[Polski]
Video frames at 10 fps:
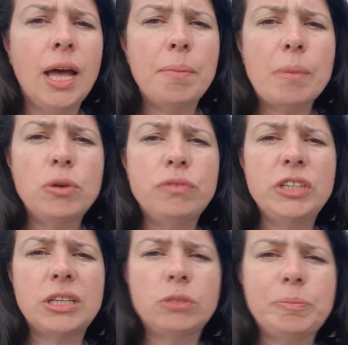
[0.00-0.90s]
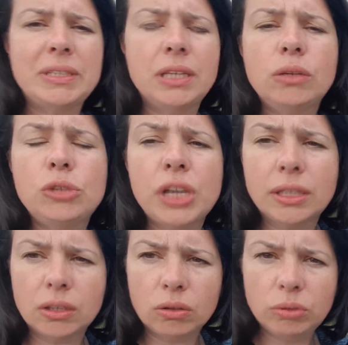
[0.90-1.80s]
Mamy również taką specjalną
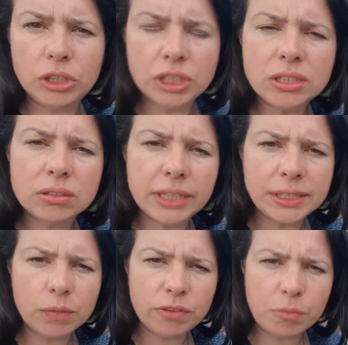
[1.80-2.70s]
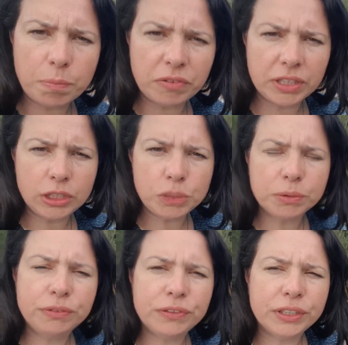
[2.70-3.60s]
siatkę, o której często z Jackiem Wam
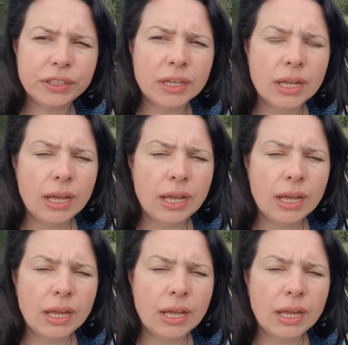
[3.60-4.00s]
opowiadaliśmy w,